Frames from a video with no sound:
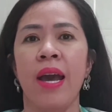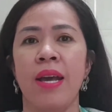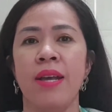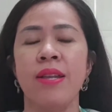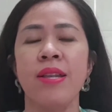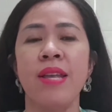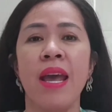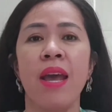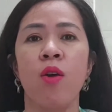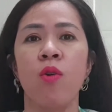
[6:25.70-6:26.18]

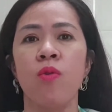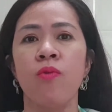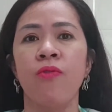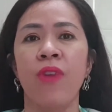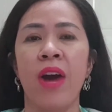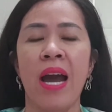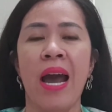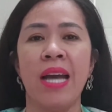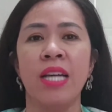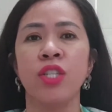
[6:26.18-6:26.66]
hãy gieo
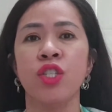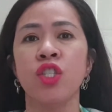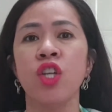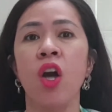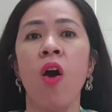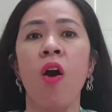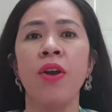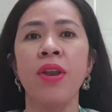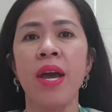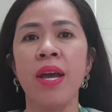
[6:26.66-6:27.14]
và hãy
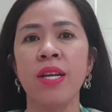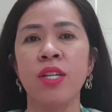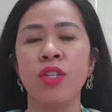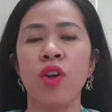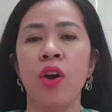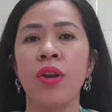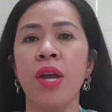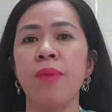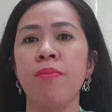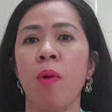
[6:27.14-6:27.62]
cho đi
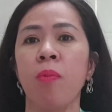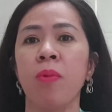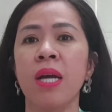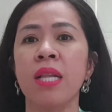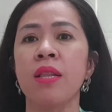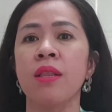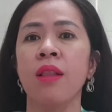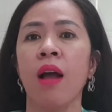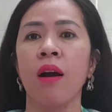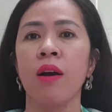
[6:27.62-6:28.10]
cho đi một
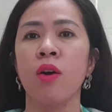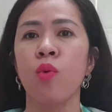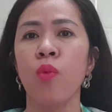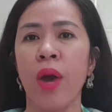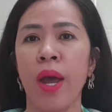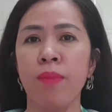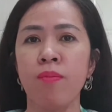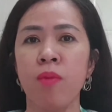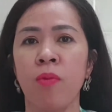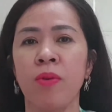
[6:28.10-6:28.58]
cách tự
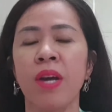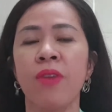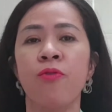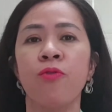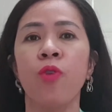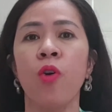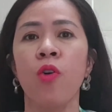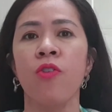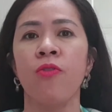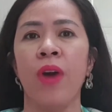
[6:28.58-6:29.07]
nguyện một
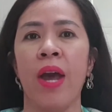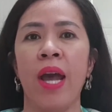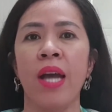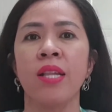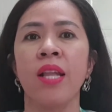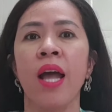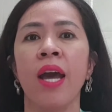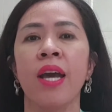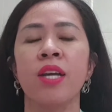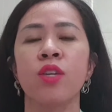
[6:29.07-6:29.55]
cách vui
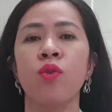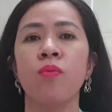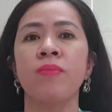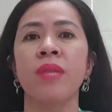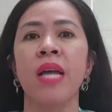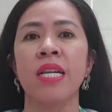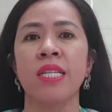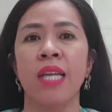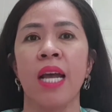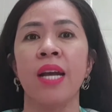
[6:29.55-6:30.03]
vẻ thì
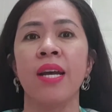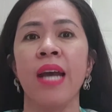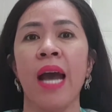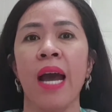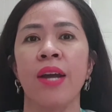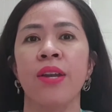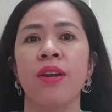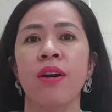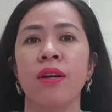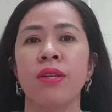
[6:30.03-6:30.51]
chúng ta sẽ
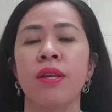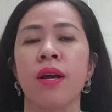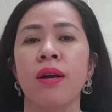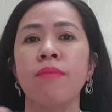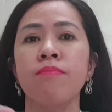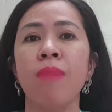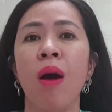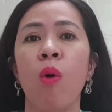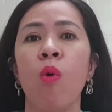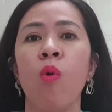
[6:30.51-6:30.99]
gặp được
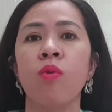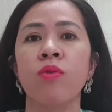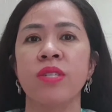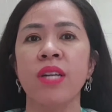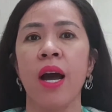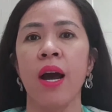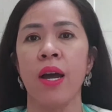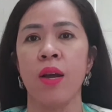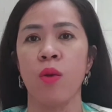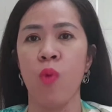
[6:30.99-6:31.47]
những bầu
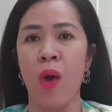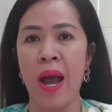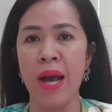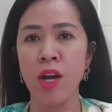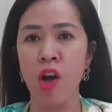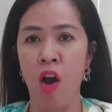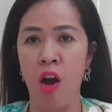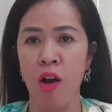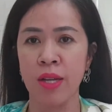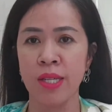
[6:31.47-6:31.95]
trời quả
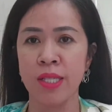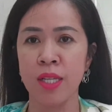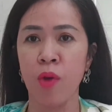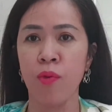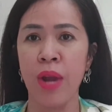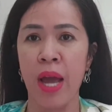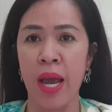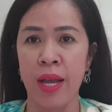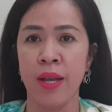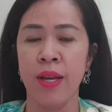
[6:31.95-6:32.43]
ngọt
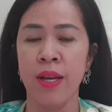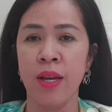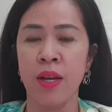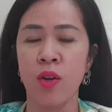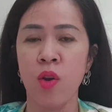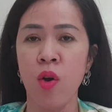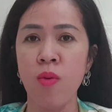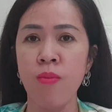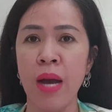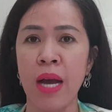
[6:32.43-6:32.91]
sau này
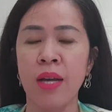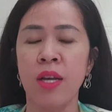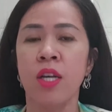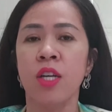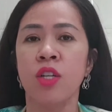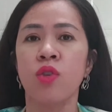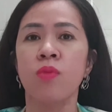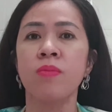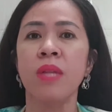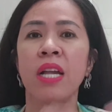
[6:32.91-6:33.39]
đúng không ạ
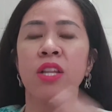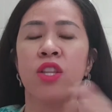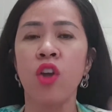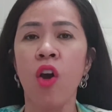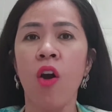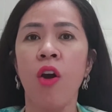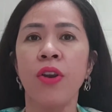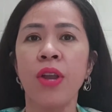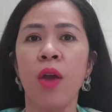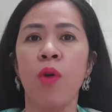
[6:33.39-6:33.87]
chúng ta
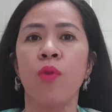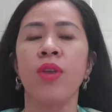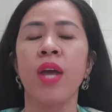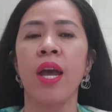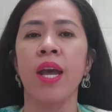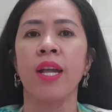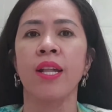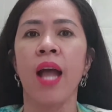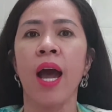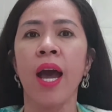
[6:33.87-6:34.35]
cho điều
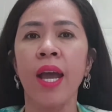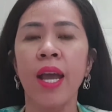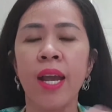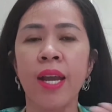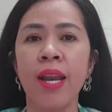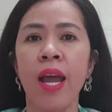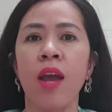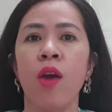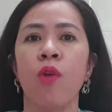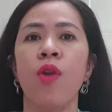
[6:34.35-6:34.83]
gì
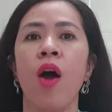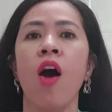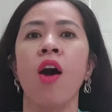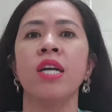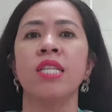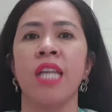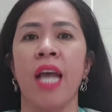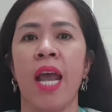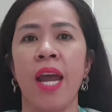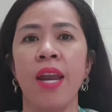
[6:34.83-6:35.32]
thì điều
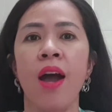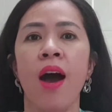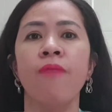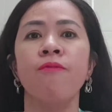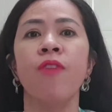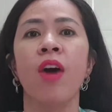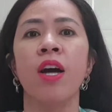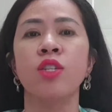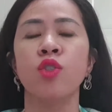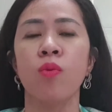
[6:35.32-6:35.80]
đó sẽ
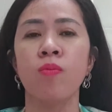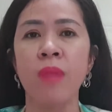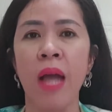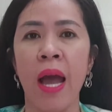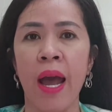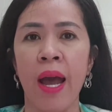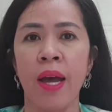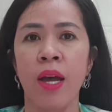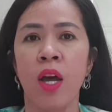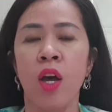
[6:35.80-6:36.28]
đến với chúng
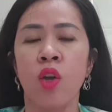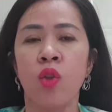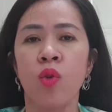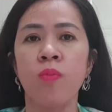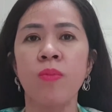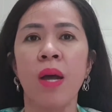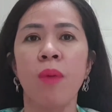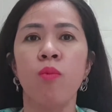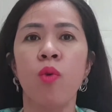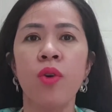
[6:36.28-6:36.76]
ta
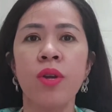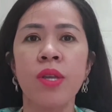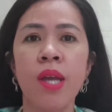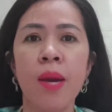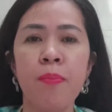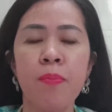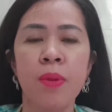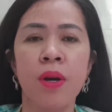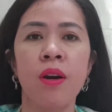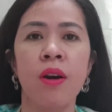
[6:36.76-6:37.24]
chúng ta muốn
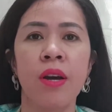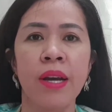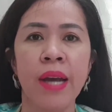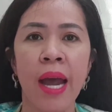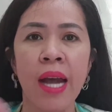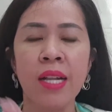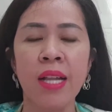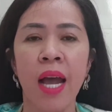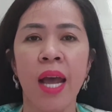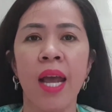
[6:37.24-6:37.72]
giúp người
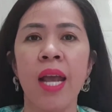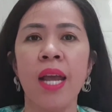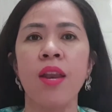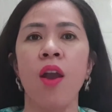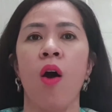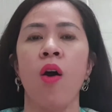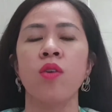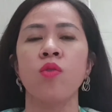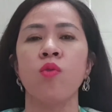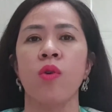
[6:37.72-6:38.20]
khác thay
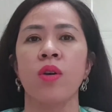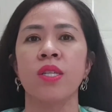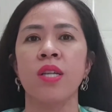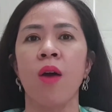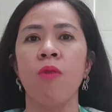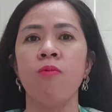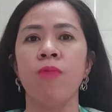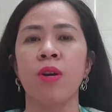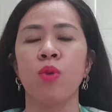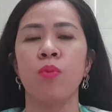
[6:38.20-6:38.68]
đổi cuộc
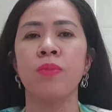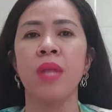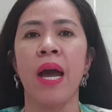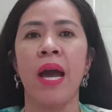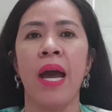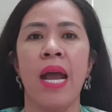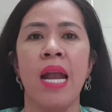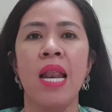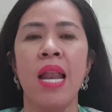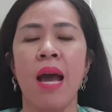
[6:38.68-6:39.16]
sống và chúng
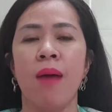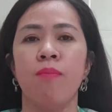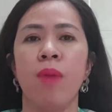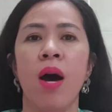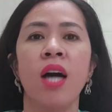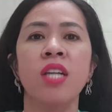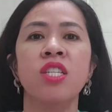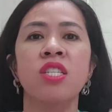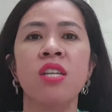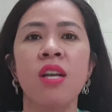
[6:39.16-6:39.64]
ta hãy làm
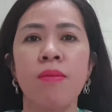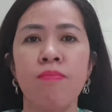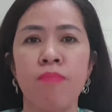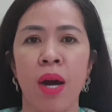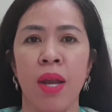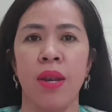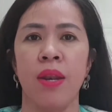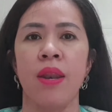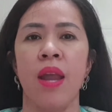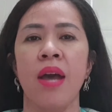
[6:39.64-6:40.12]
hết sức
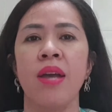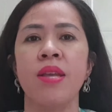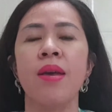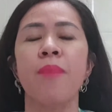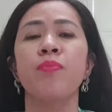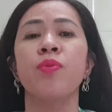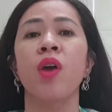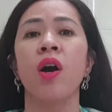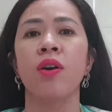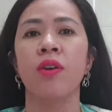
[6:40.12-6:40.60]
mình để
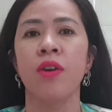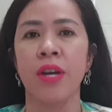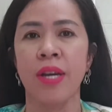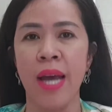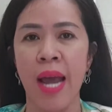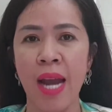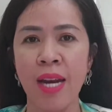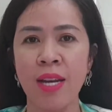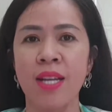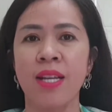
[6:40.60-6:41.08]
giúp cho người
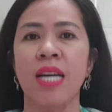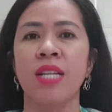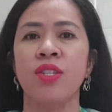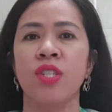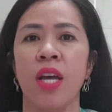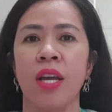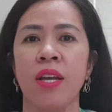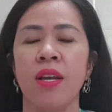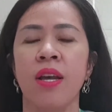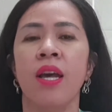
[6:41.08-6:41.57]
khác đi các anh
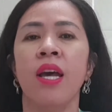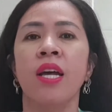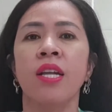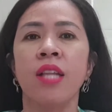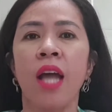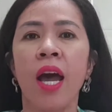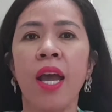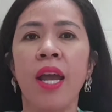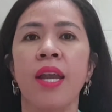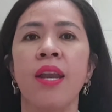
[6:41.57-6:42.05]
chị
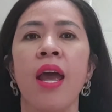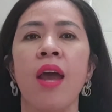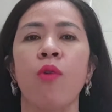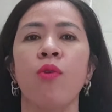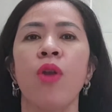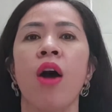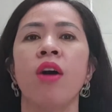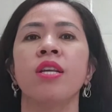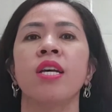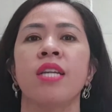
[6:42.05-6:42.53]
thì
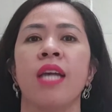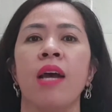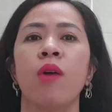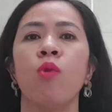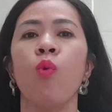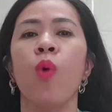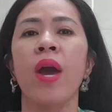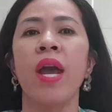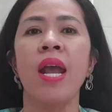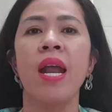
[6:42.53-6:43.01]
điều đó là
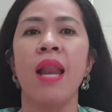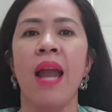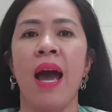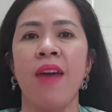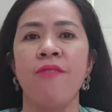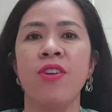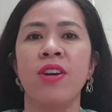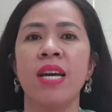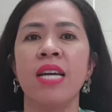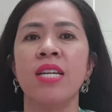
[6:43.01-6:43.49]
sẽ quay
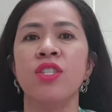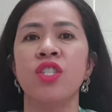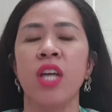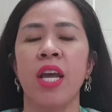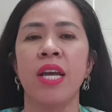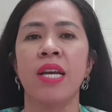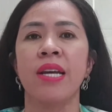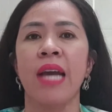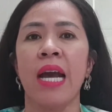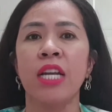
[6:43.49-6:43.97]
lại với các anh
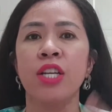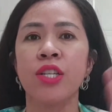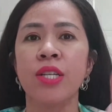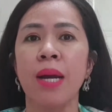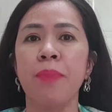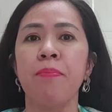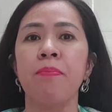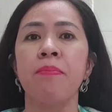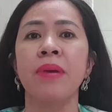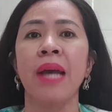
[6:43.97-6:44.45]
chị cả
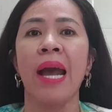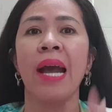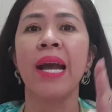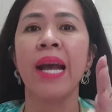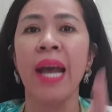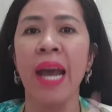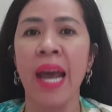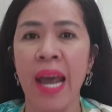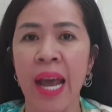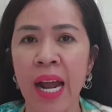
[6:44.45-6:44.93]
trăm cả
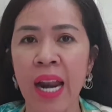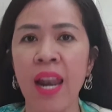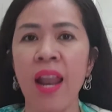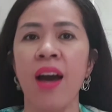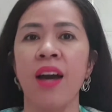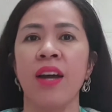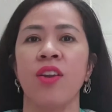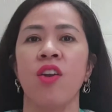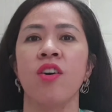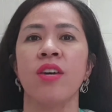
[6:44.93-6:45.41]
ngàn
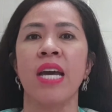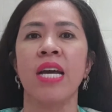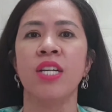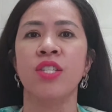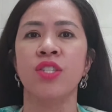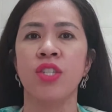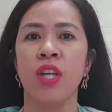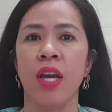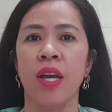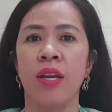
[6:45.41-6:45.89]
lần đó các
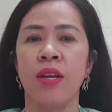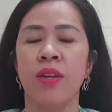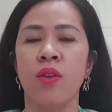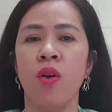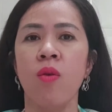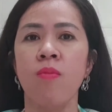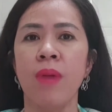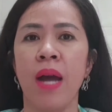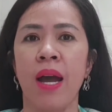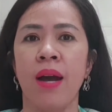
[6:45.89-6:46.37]
anh chị
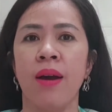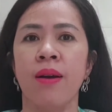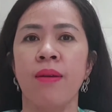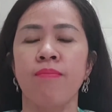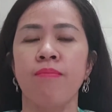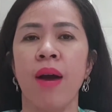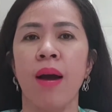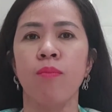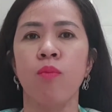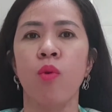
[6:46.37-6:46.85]
đúng không ạ
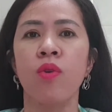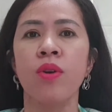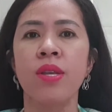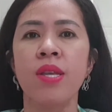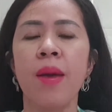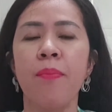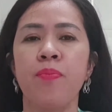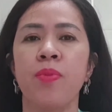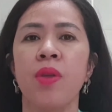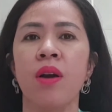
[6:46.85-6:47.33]
mà
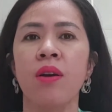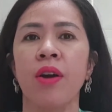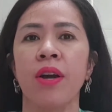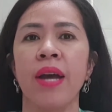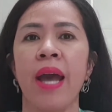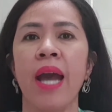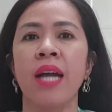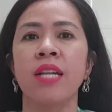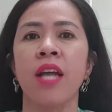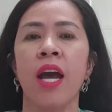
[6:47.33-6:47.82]
muốn giúp cho người
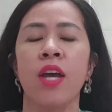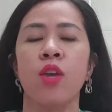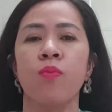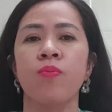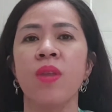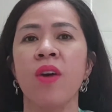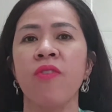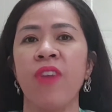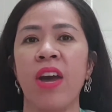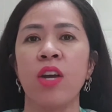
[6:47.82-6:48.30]
khác thì
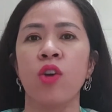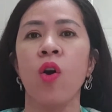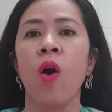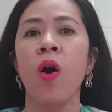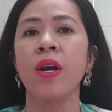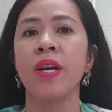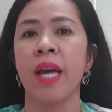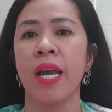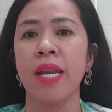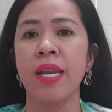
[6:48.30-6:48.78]
chúng ta phải
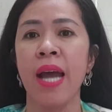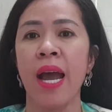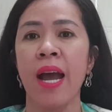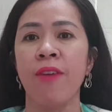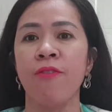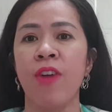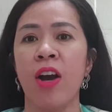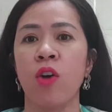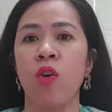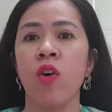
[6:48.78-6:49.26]
có kỹ
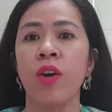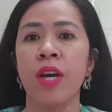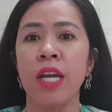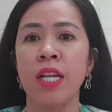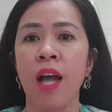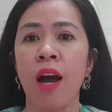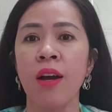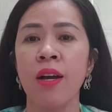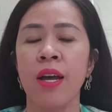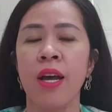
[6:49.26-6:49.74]
năng và có
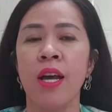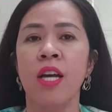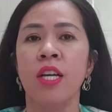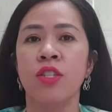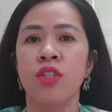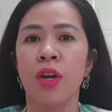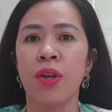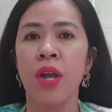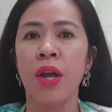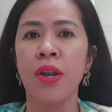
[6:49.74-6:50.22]
kiến thức
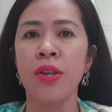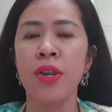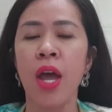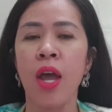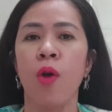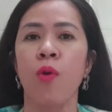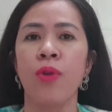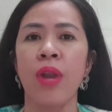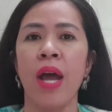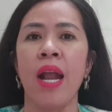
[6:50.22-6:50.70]
cho nên
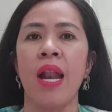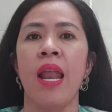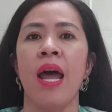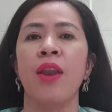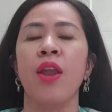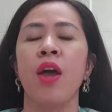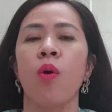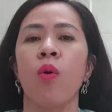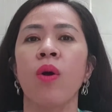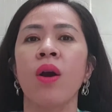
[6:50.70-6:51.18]
điều này
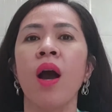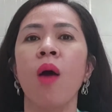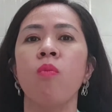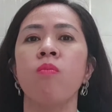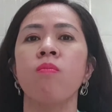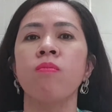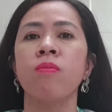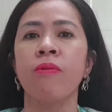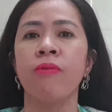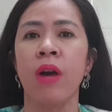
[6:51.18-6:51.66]
là điều
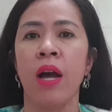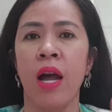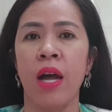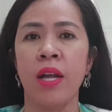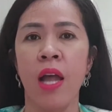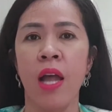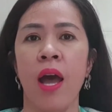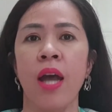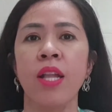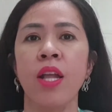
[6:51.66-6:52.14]
không
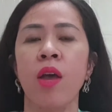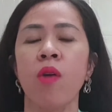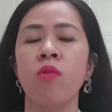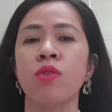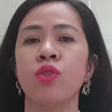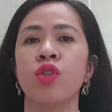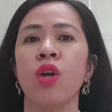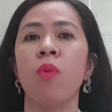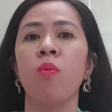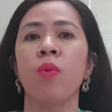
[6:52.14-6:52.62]
thể thiếu
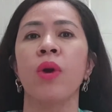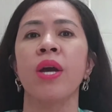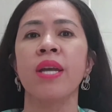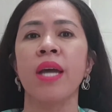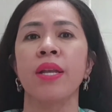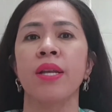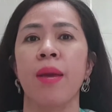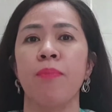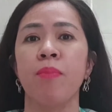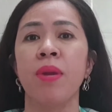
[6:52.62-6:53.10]
trong
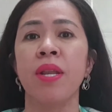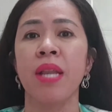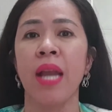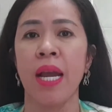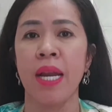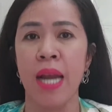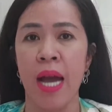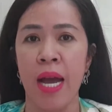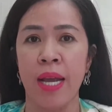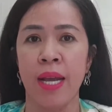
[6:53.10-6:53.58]
cái doanh nghiệp bích
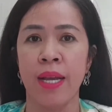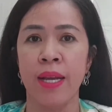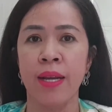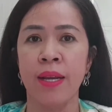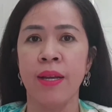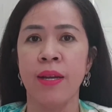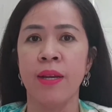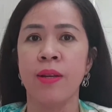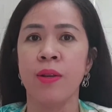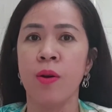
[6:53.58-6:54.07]
này này
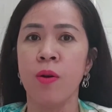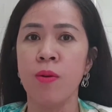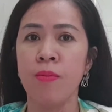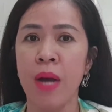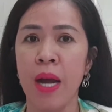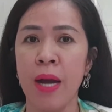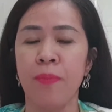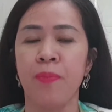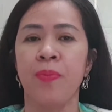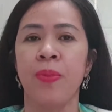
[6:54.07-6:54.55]
đúng
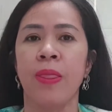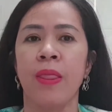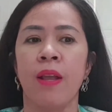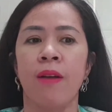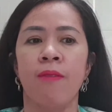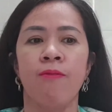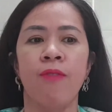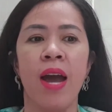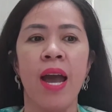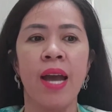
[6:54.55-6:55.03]
không ạ
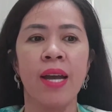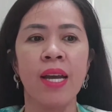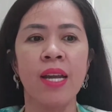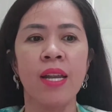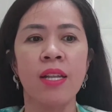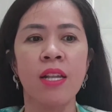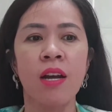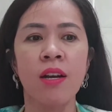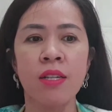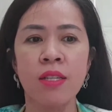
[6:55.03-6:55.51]
và
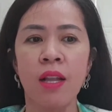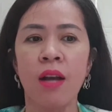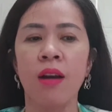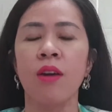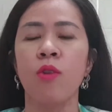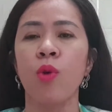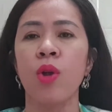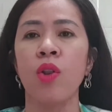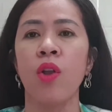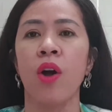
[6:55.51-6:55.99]
cái thứ
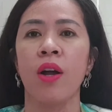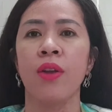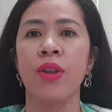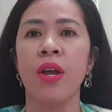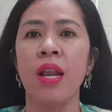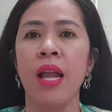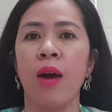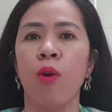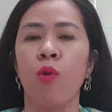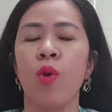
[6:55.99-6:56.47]
tư quy luật
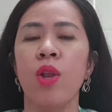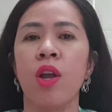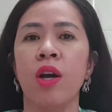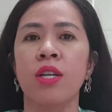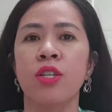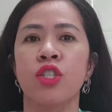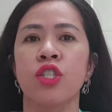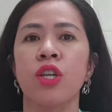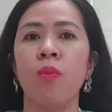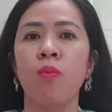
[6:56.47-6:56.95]
đó là quy
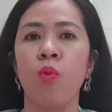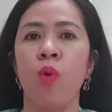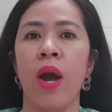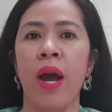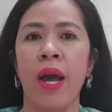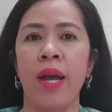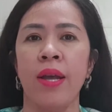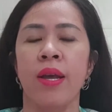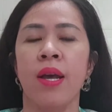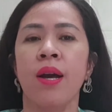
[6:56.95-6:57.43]
luật trong
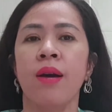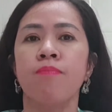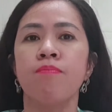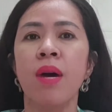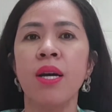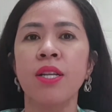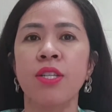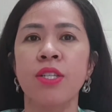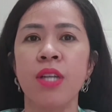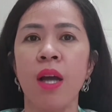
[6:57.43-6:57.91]
ngoài
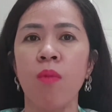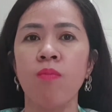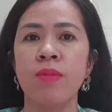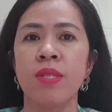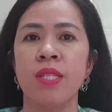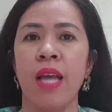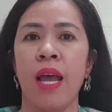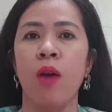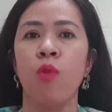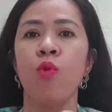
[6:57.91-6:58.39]
bên
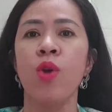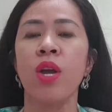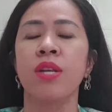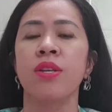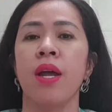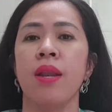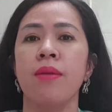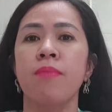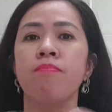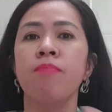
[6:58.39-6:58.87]
trong sẽ
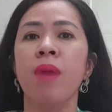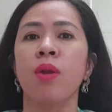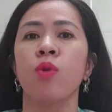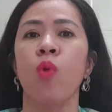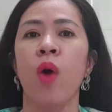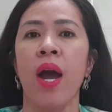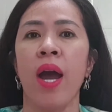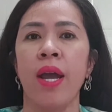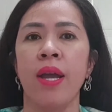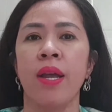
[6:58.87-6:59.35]
quyết định
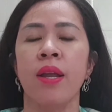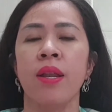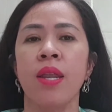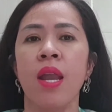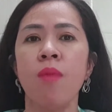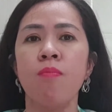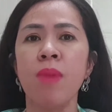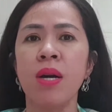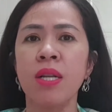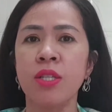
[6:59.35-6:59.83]
bên ngoài
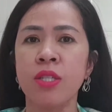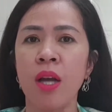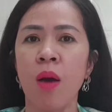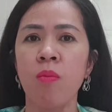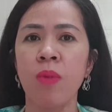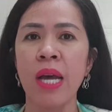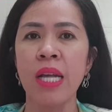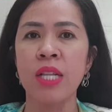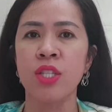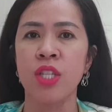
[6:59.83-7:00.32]
nếu bên
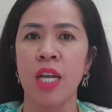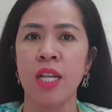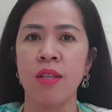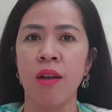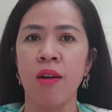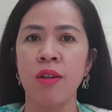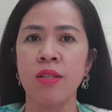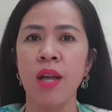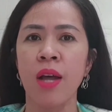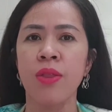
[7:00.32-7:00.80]
trong các anh chị
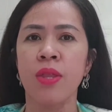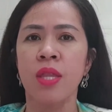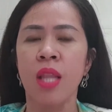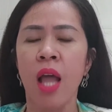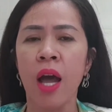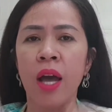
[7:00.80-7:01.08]
tự tin